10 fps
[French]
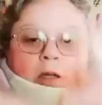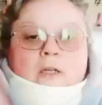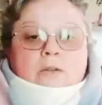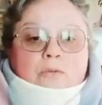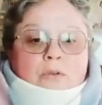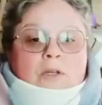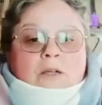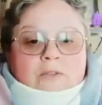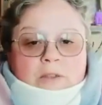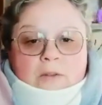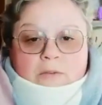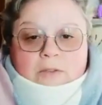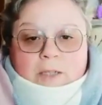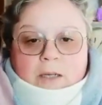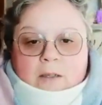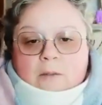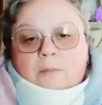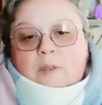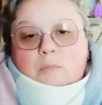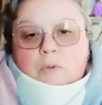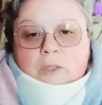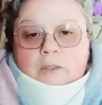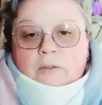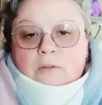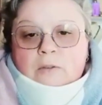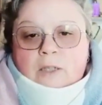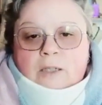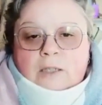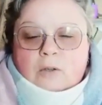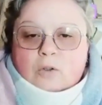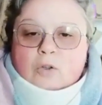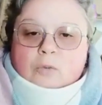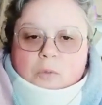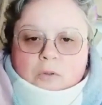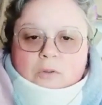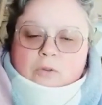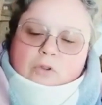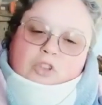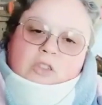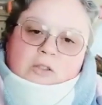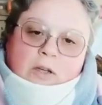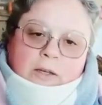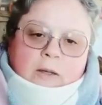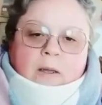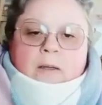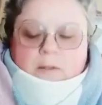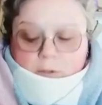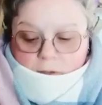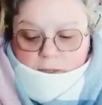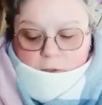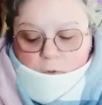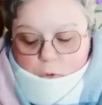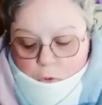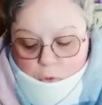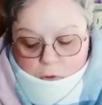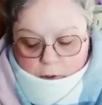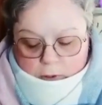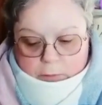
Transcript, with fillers: Vous l'avez en vert, mais pour l'instant, elle est en commande, donc je les aurai dans quelques jours.